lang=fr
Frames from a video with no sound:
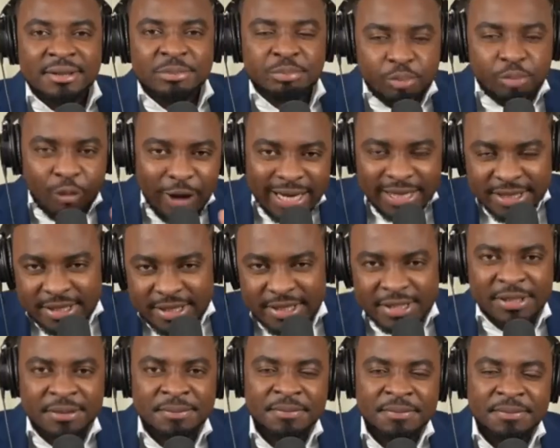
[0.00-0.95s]
pour
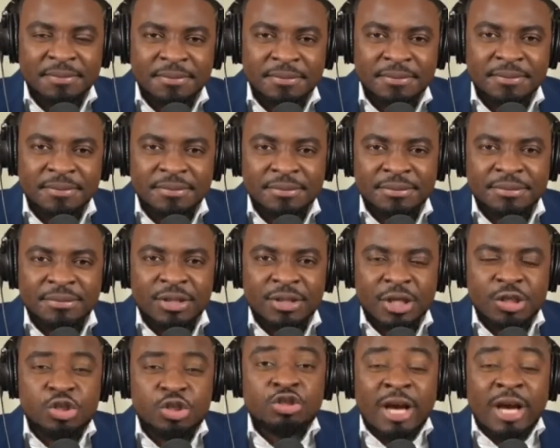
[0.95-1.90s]
Haïti.
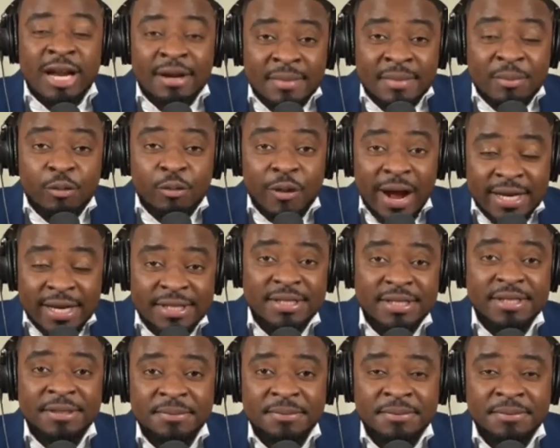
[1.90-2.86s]
Seulement pour Haïti.